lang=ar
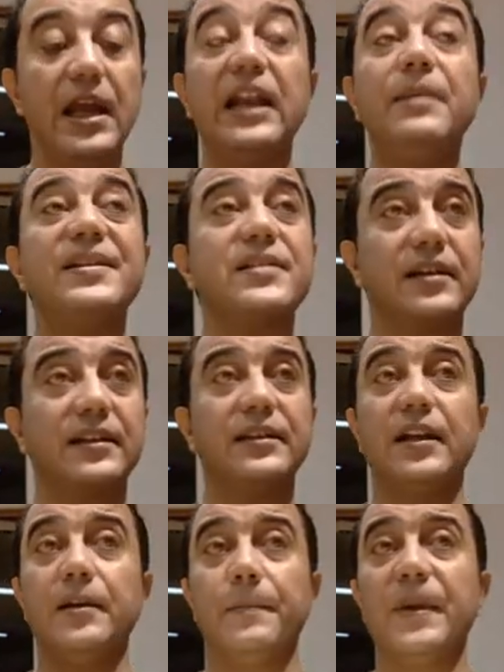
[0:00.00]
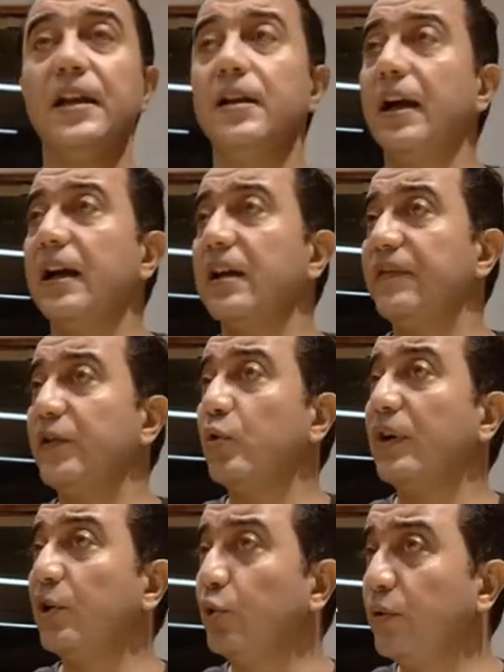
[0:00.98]
اللي بيحصل كالتالي اللي اكل
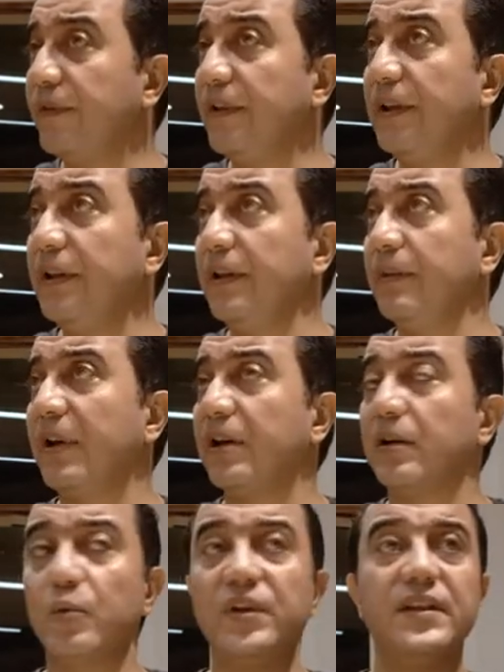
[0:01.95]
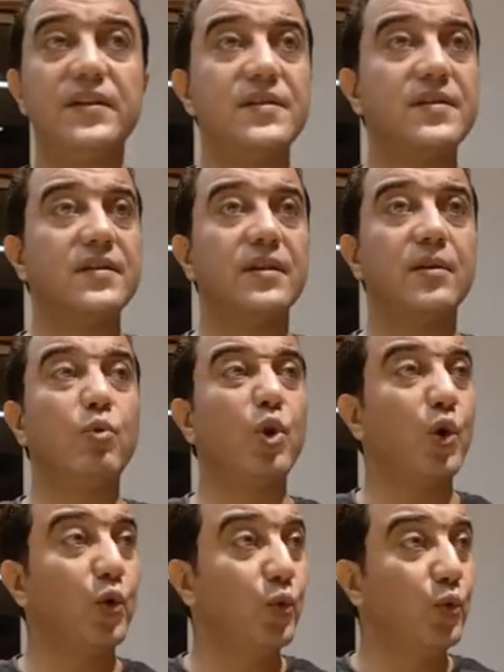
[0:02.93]
فيكم جندفلي بكلاويز
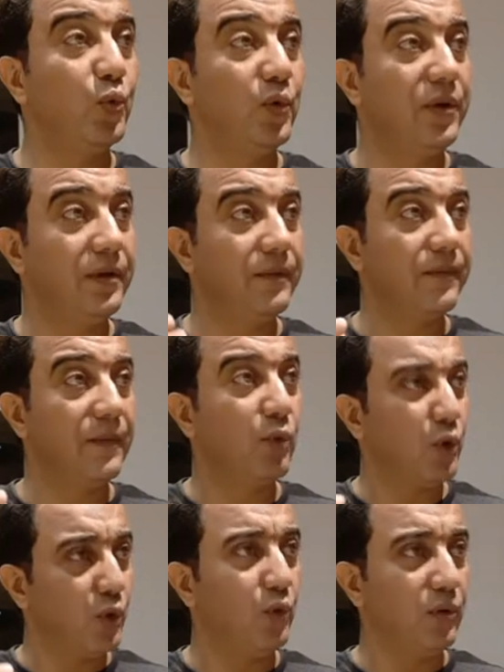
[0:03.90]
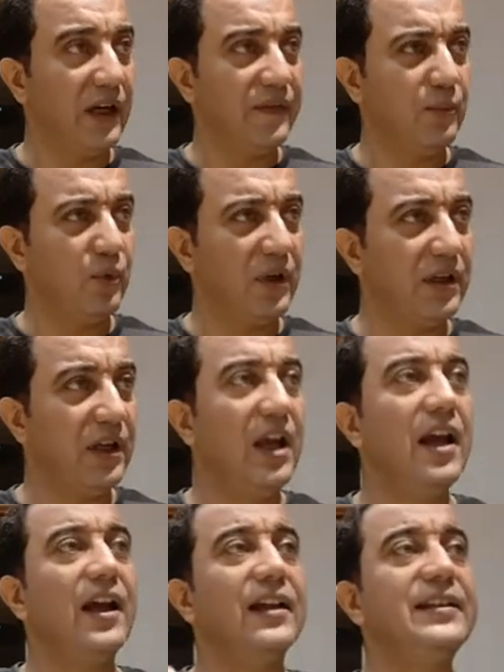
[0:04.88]
ملخلول ملخلول عارفين الملخلول
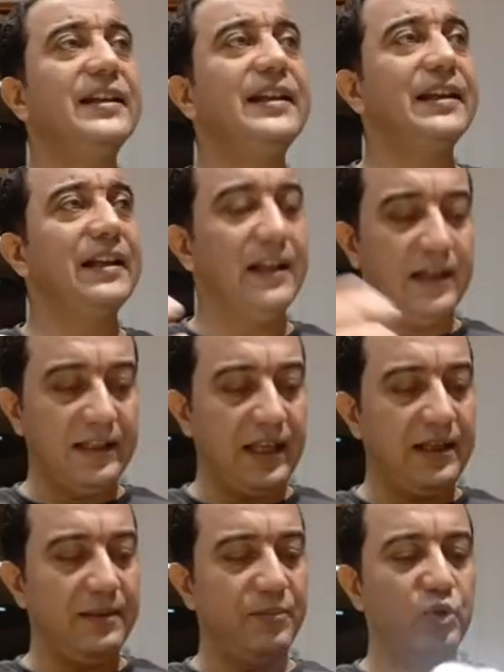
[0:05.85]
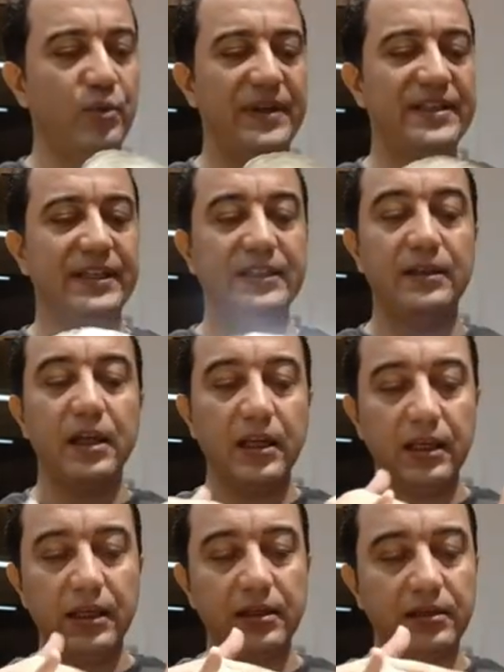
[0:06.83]
دي ده بتبقى زي دي
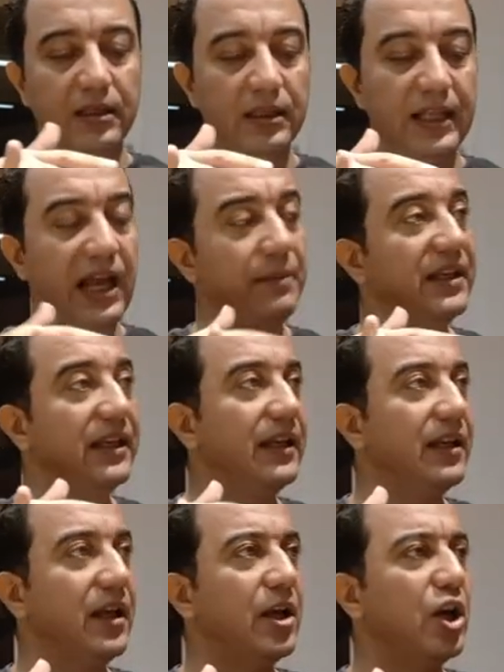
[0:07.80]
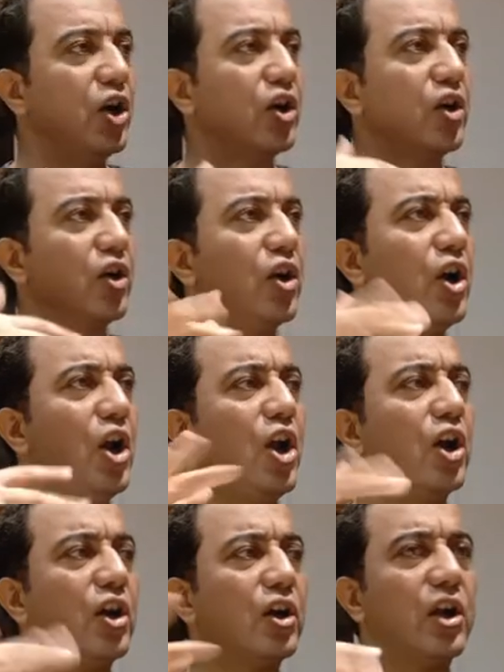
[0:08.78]
اللحم اللي هنا
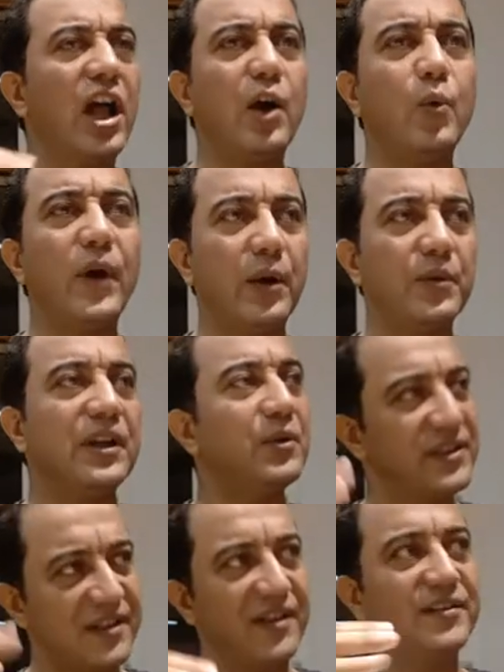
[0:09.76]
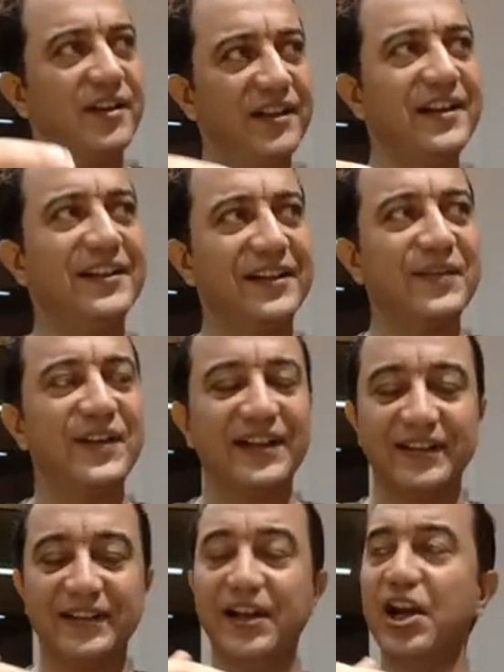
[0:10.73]
رخو قوي لو انت اسكندرانيه هتعرف
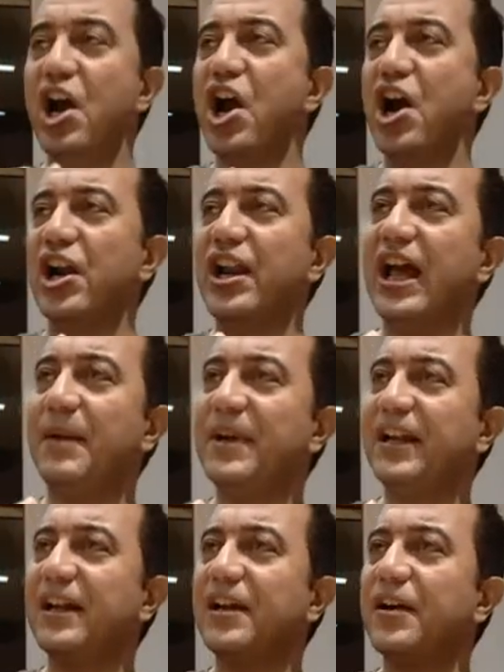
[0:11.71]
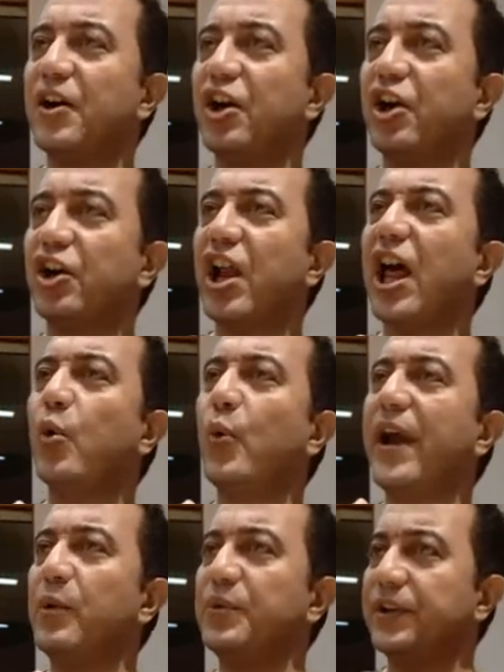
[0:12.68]
حاجه دي اللحم هنا رخو
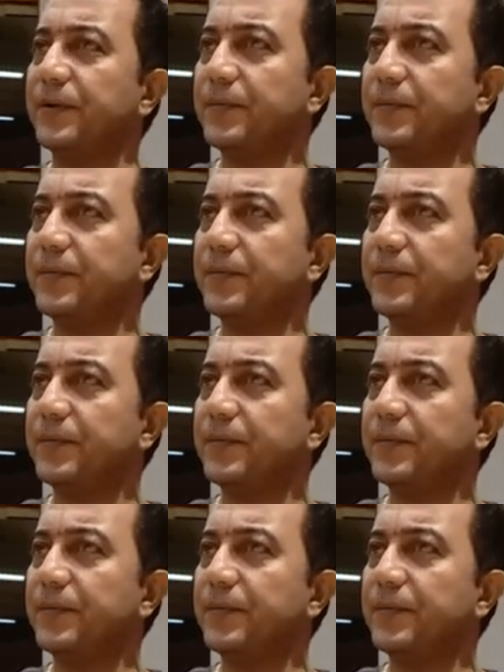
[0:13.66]
قوي